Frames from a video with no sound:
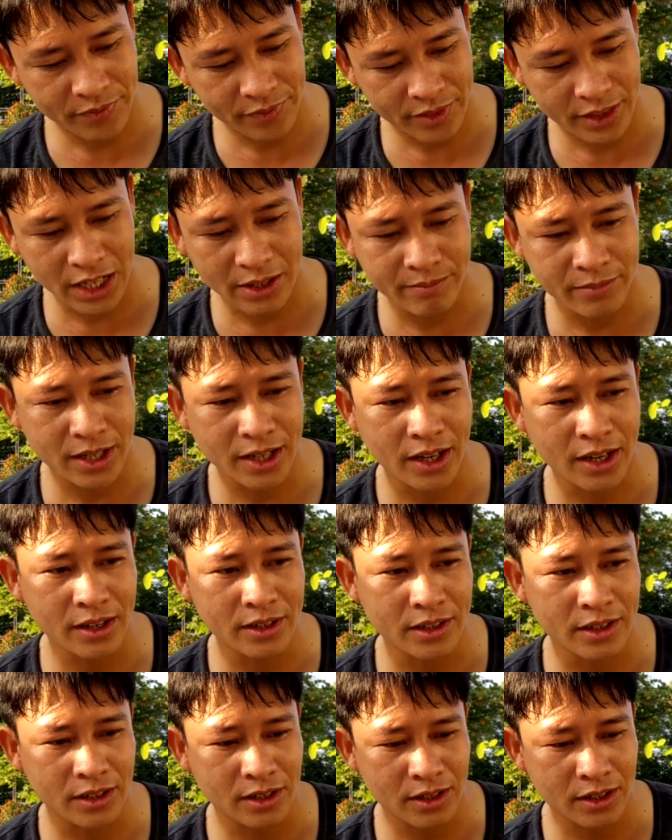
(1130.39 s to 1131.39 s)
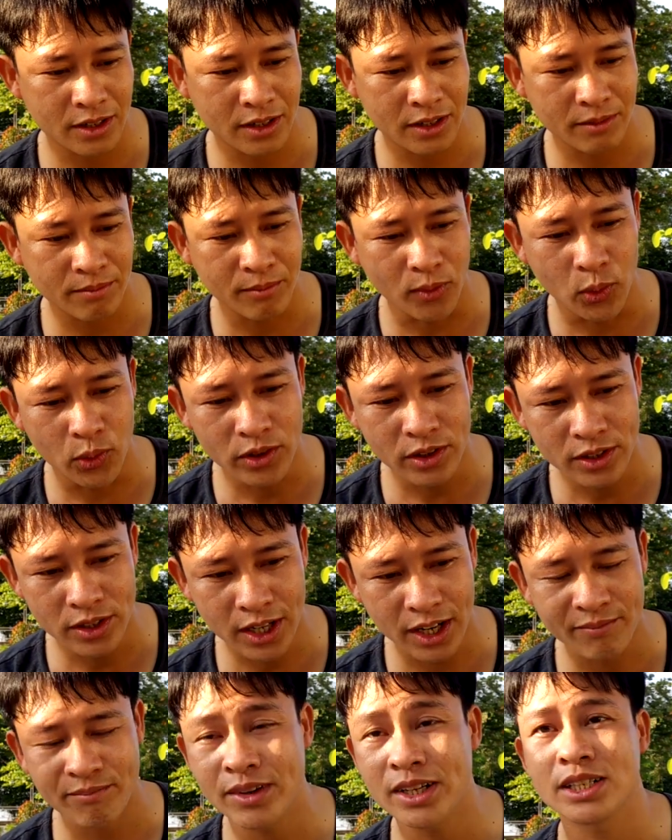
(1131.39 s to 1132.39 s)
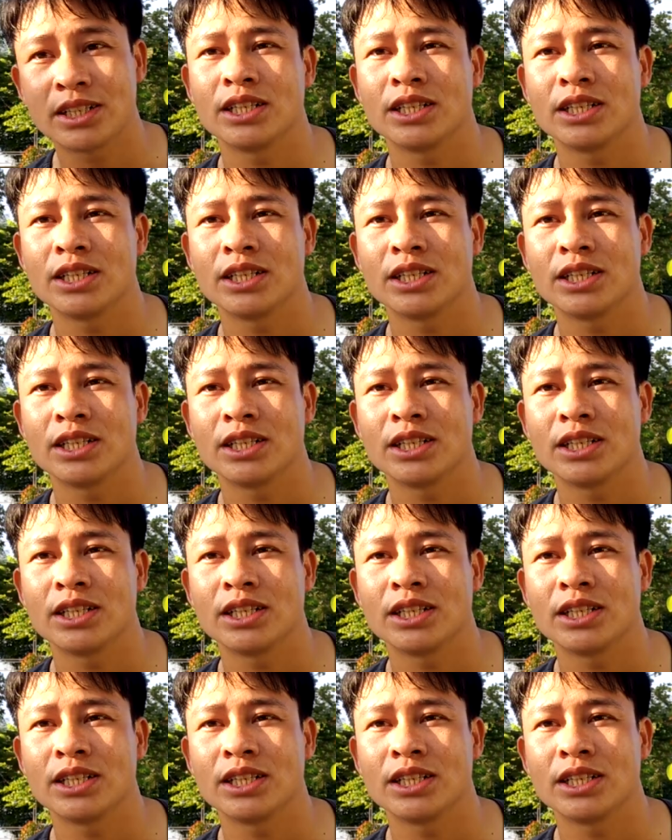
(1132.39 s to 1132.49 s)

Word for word: nằm ở cái ngưỡng là bốn năm mươi